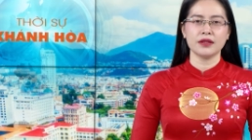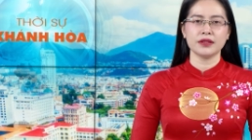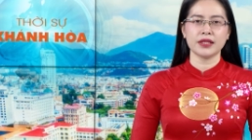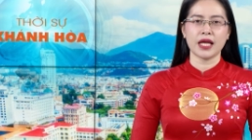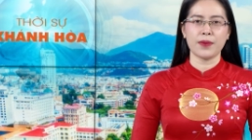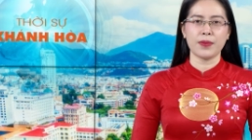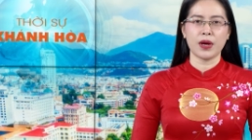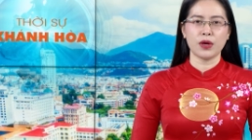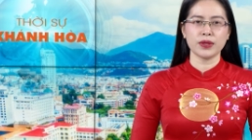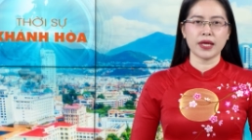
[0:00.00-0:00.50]

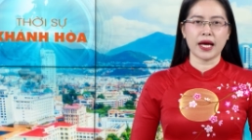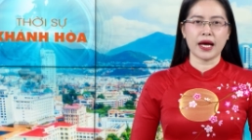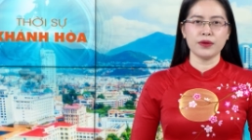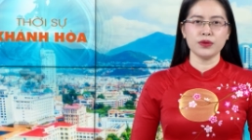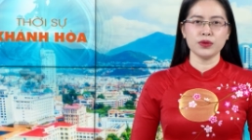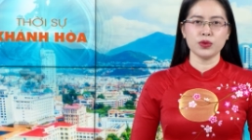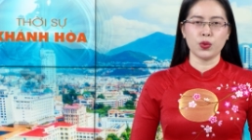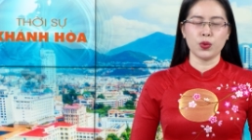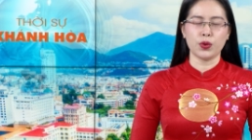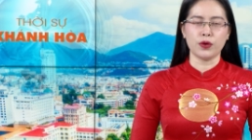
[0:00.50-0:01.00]
Theo báo cáo
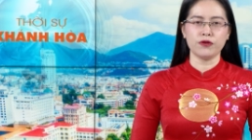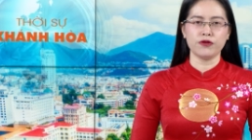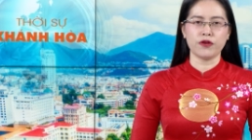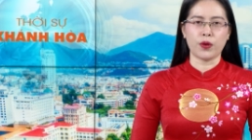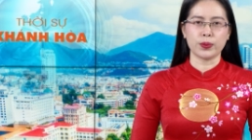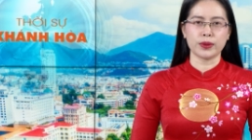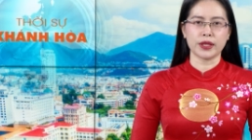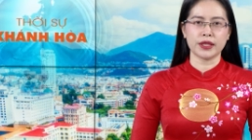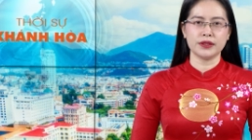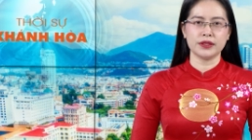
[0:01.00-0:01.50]
của
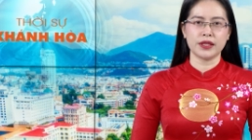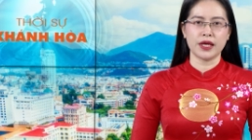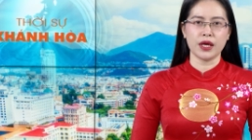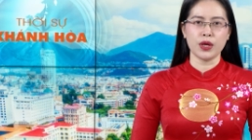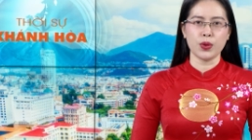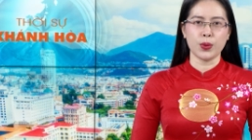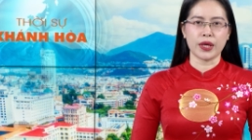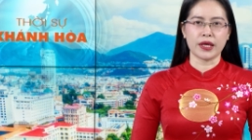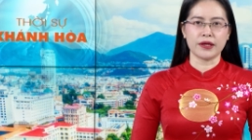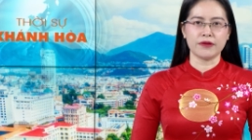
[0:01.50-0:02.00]
Phòng Kinh tế
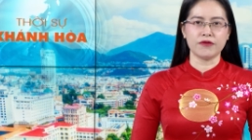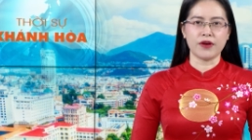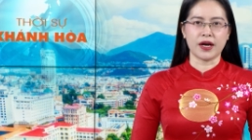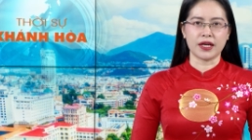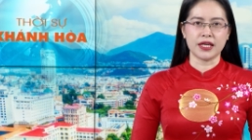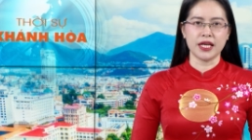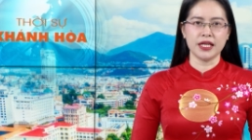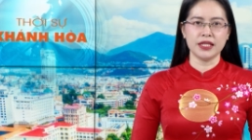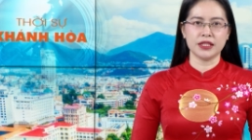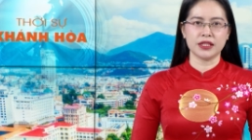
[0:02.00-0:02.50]
huyện
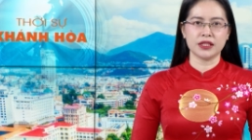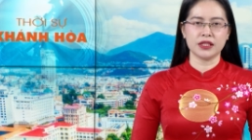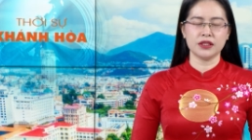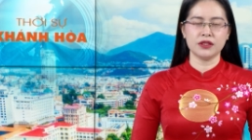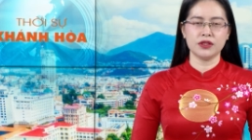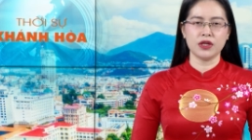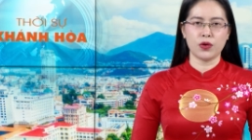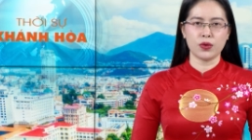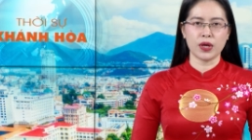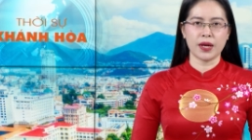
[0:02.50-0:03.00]
Vạn Ninh, từ
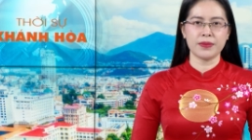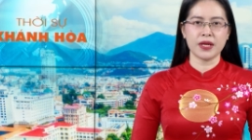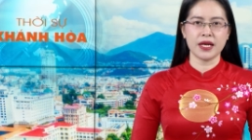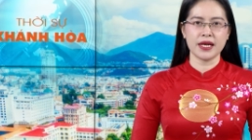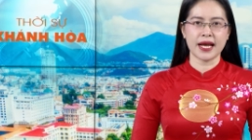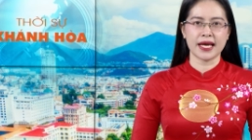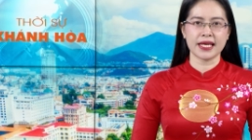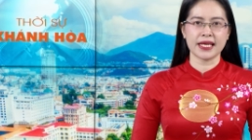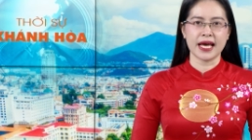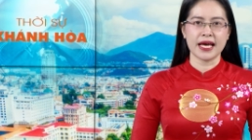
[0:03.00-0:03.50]
đầu năm đến
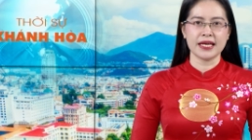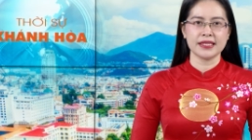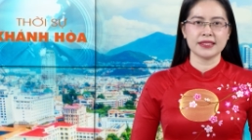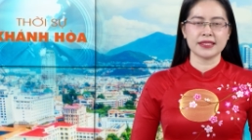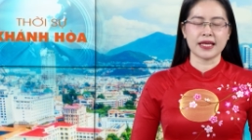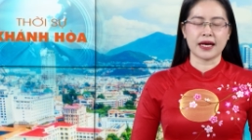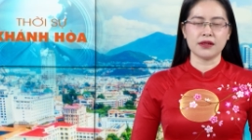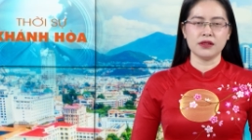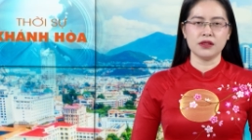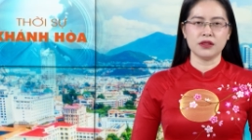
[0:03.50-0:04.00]
nay,
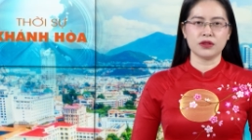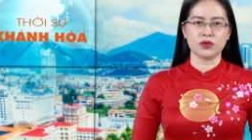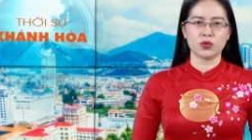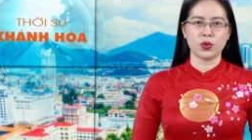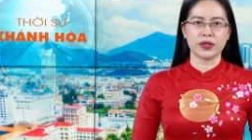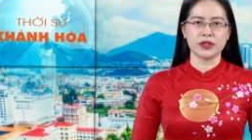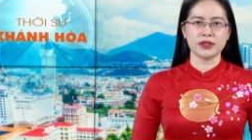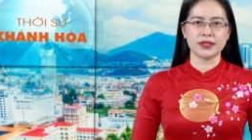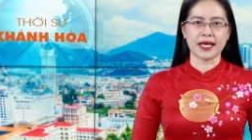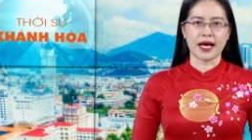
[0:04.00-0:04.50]
sản lượng
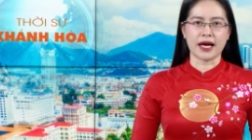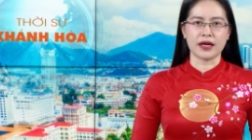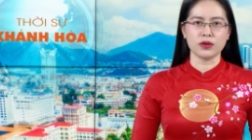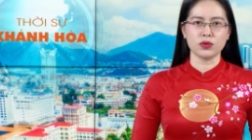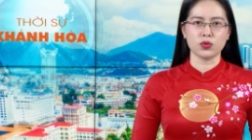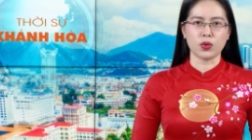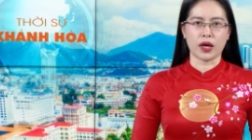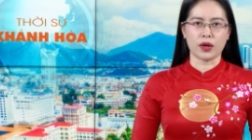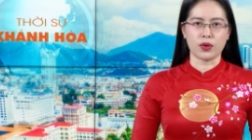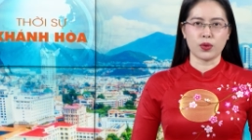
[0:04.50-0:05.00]
thủy sản
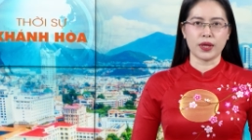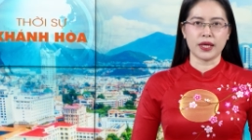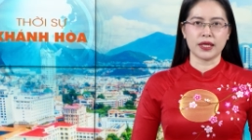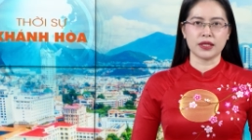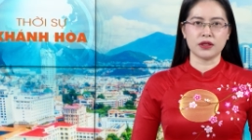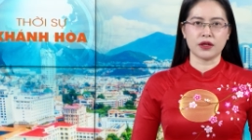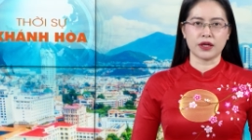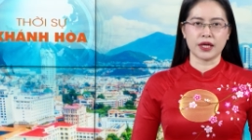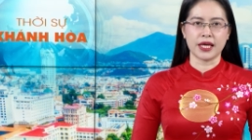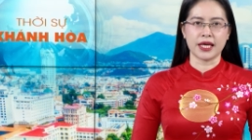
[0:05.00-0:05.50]
toàn huyện
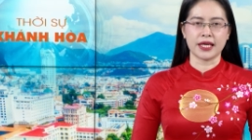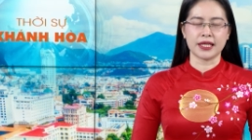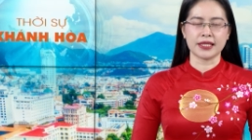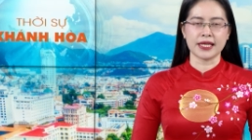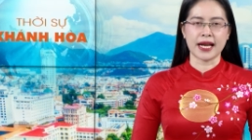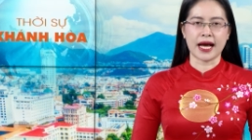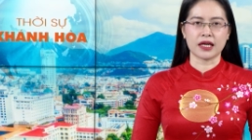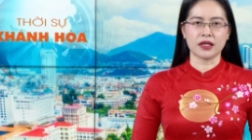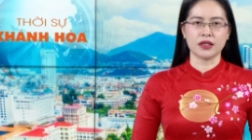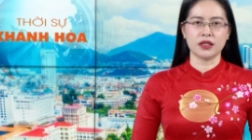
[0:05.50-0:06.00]
thực hiện
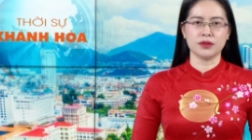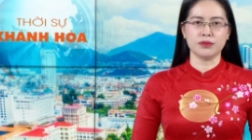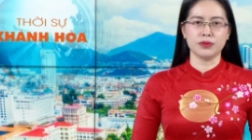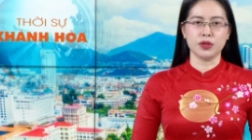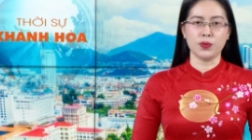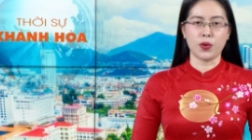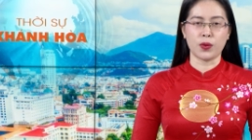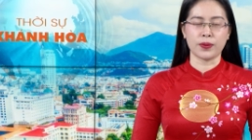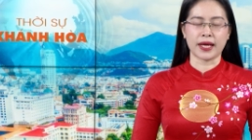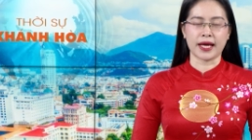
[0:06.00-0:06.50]
đạt hơn
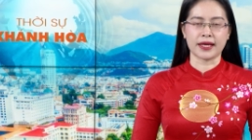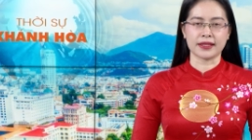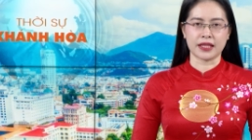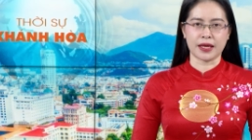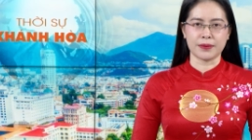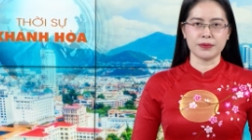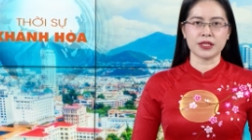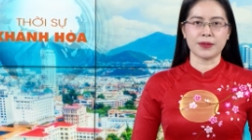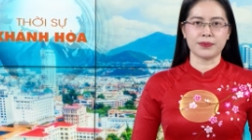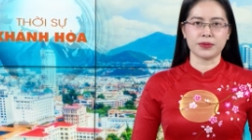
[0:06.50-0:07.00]

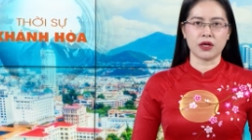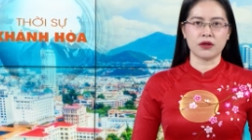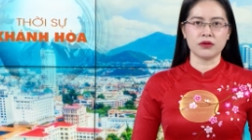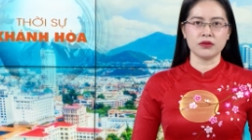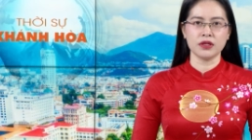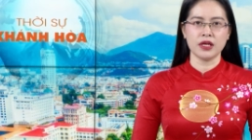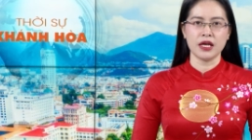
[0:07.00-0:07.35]
11.800 tấn,